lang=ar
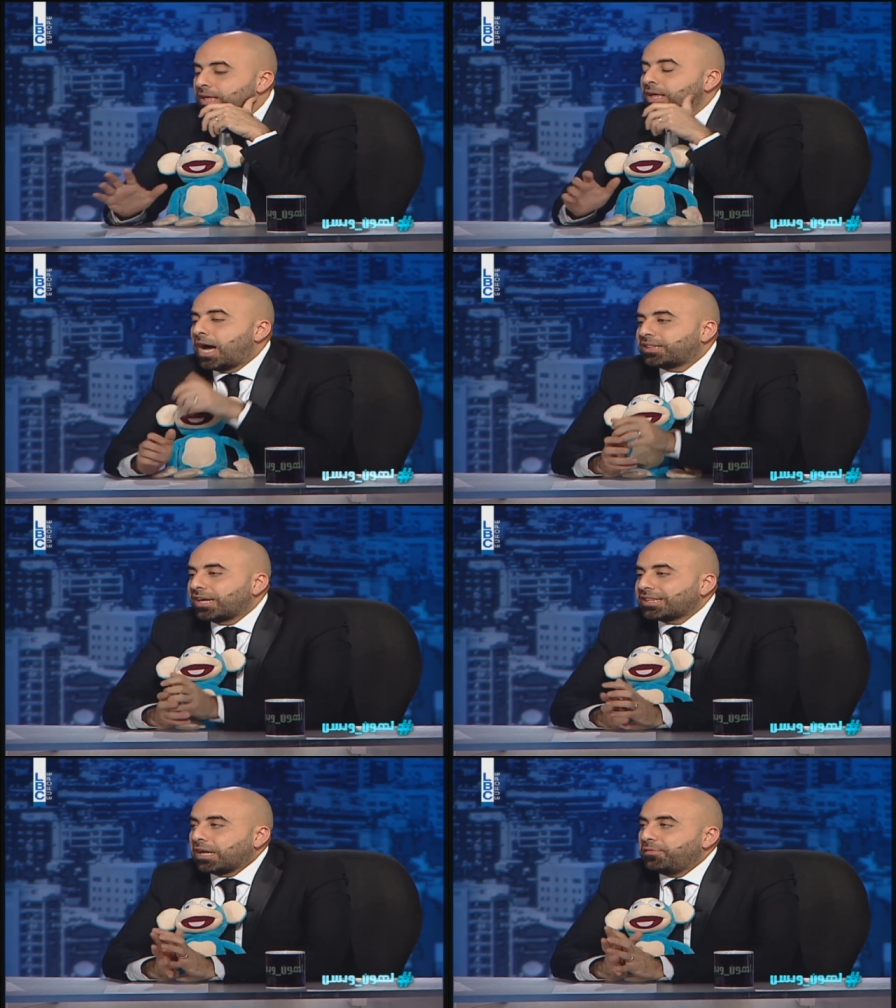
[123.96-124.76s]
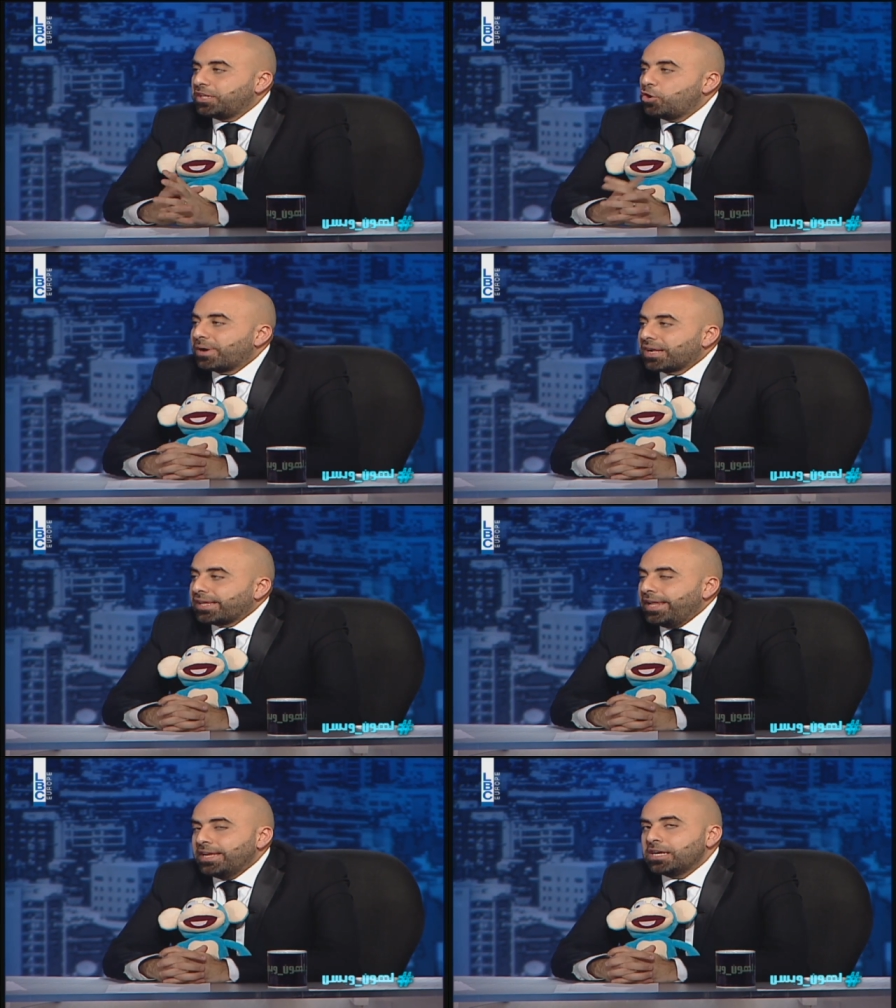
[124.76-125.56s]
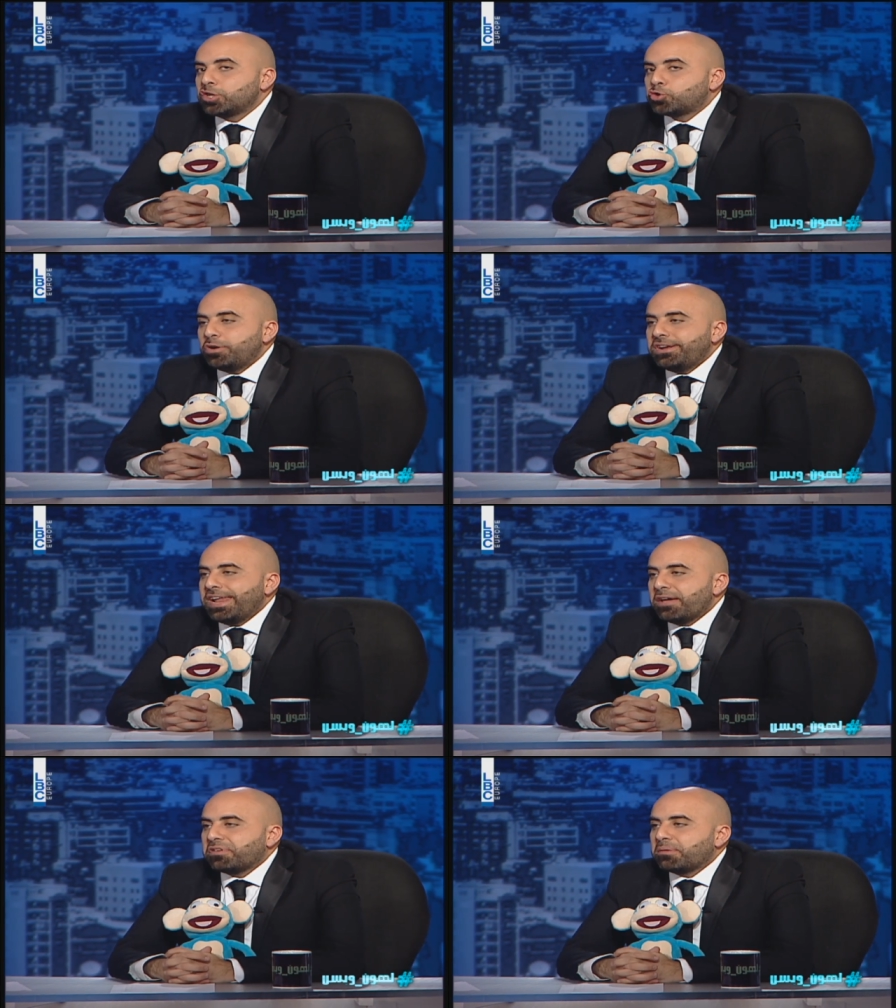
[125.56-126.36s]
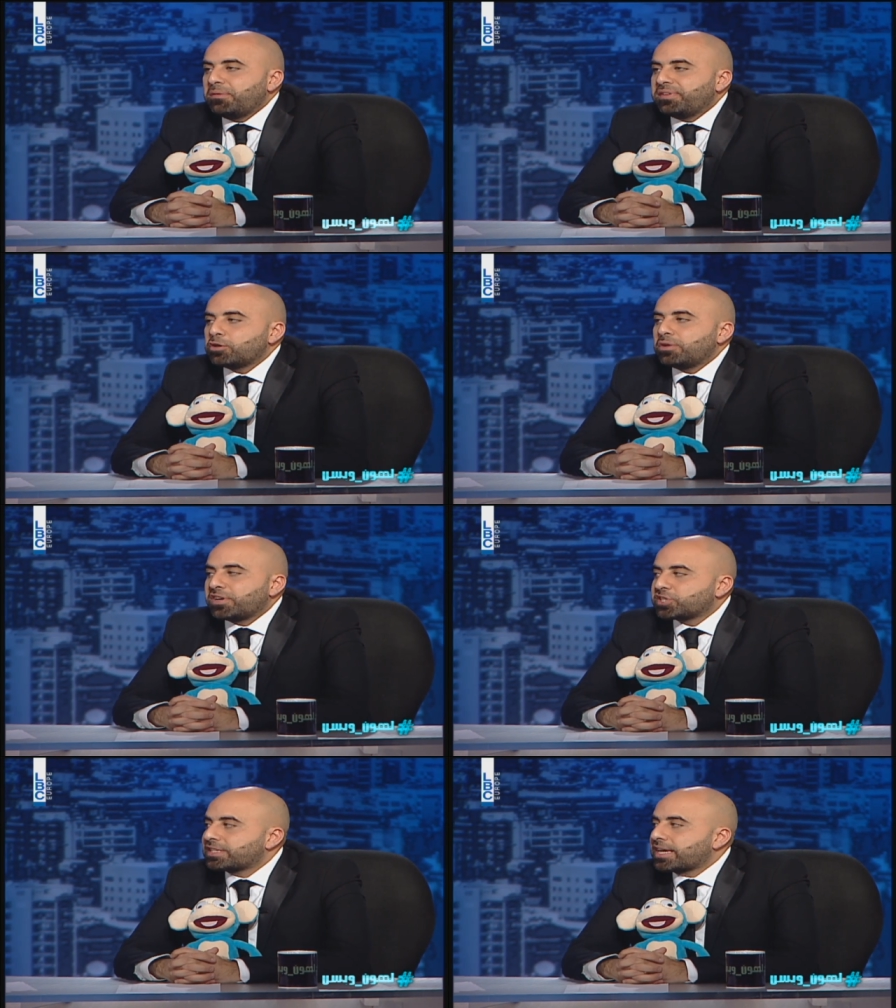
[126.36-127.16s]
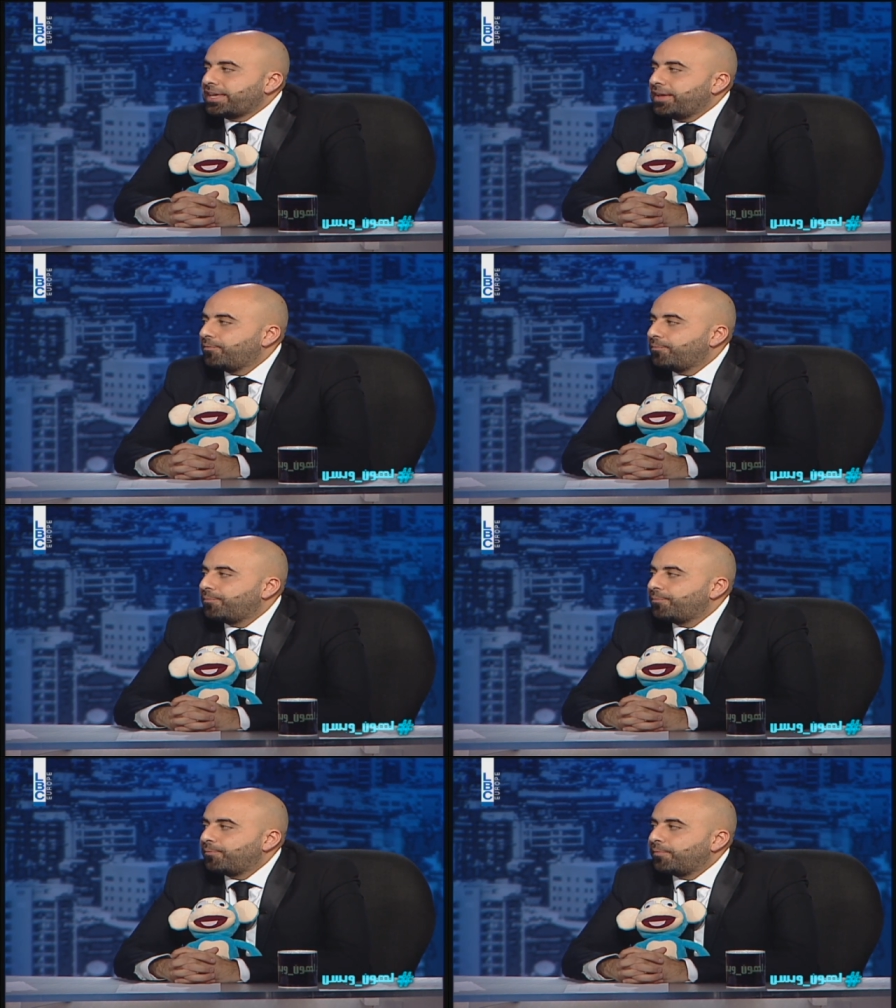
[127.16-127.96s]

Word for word: حضرتك الفيديو مره ثانيه شو النافر بالفيديو اللي فرجيتك اياه انه